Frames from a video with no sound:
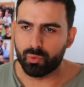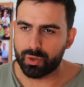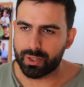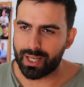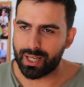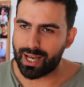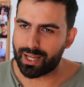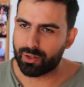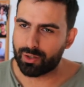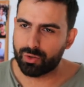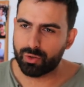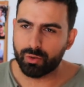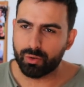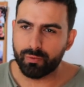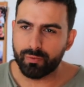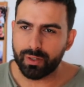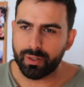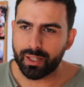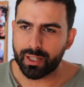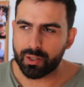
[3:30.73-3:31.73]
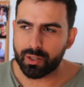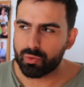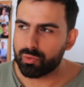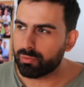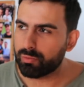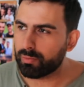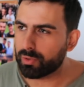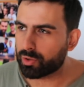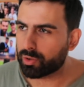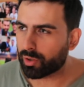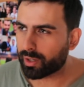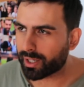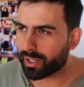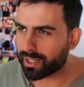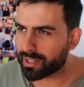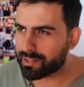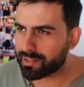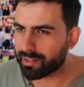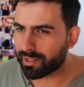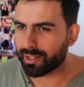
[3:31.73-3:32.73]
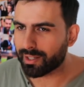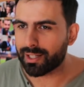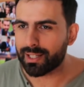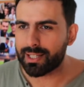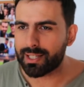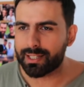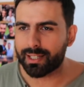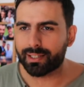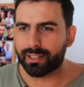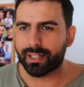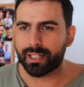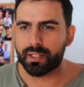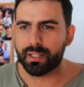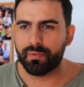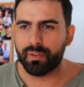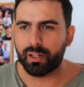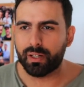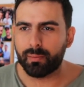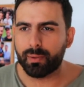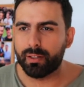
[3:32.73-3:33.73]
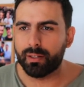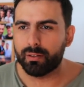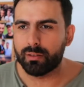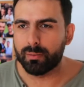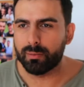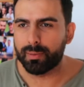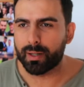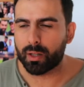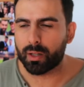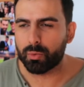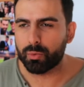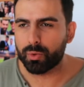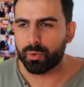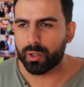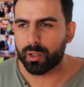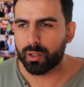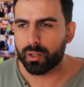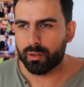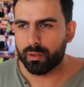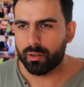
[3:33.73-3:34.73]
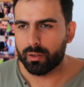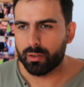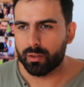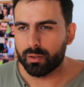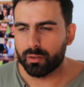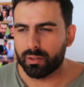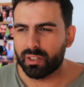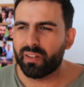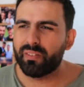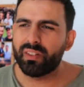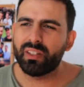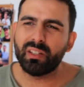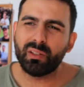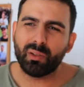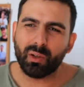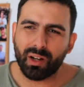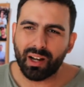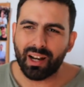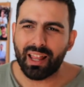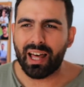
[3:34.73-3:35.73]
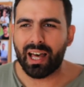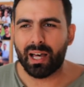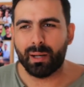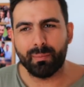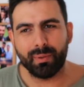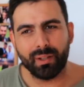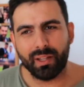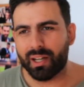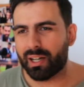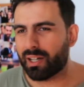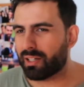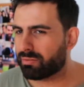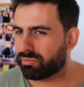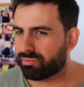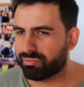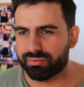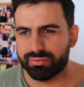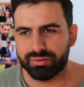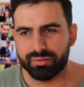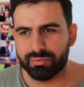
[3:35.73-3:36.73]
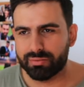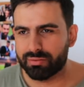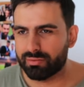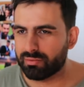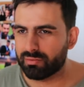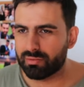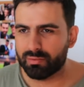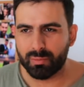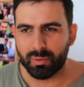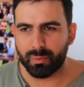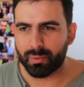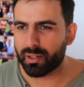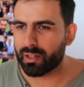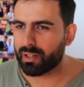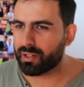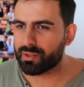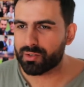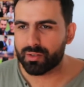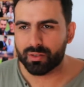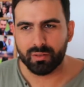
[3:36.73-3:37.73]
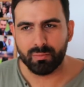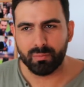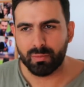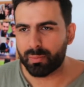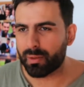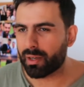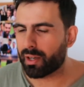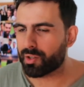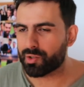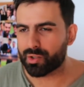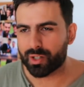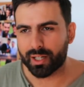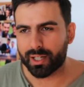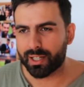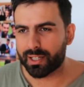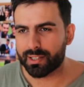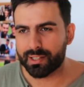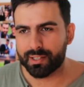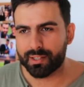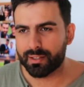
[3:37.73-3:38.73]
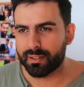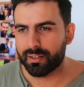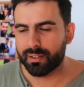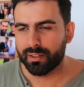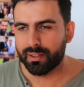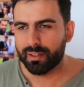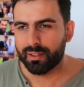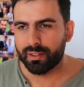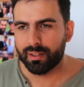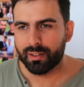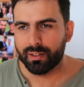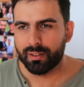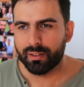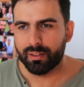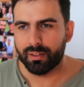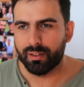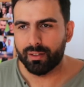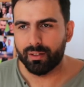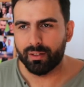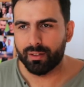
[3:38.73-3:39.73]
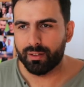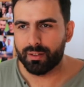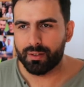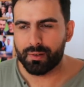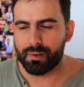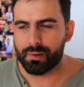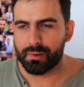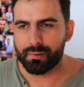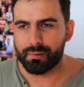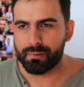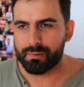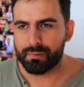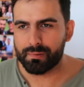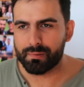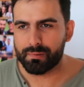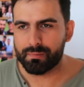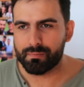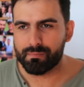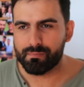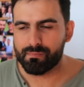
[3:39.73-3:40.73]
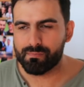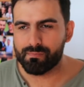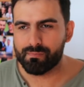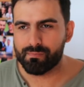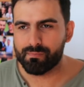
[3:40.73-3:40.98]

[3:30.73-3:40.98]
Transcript: Musacchio via subito ragazzi, lista trasferimenti per lui. Eh, Davidino Calabria, non mi piace, non mi piace ragazzi. Ehm